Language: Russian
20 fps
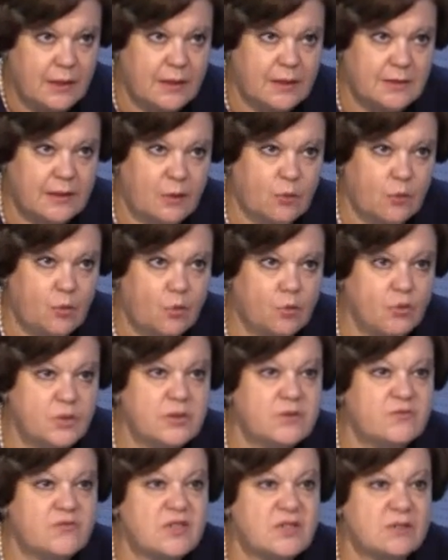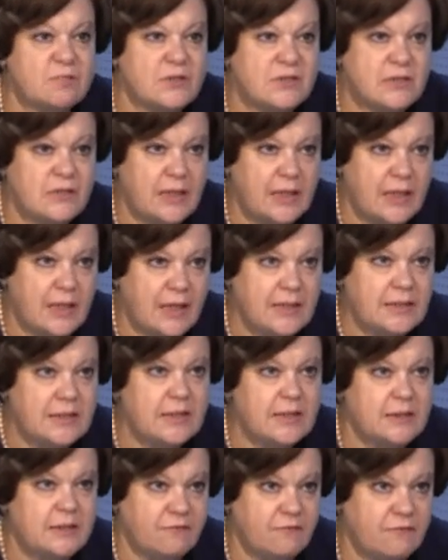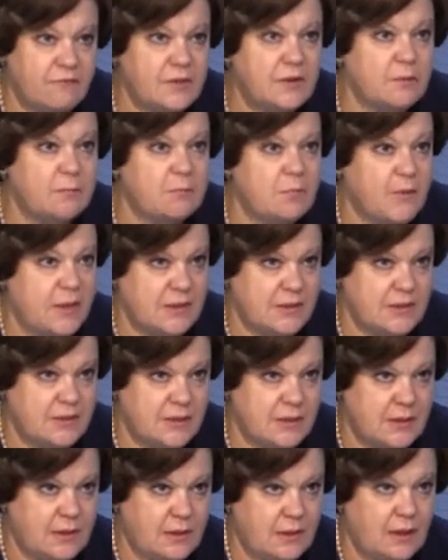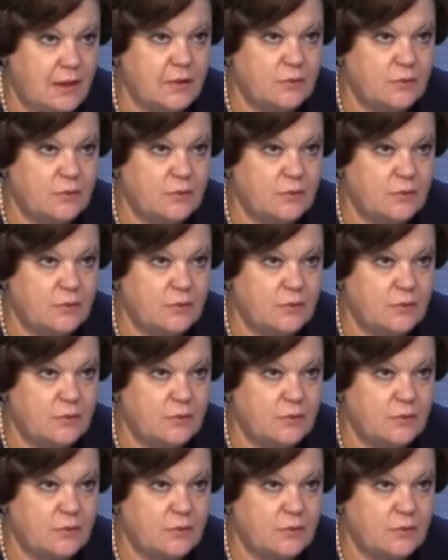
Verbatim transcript: она уходит в самостоятельный вид пенсии.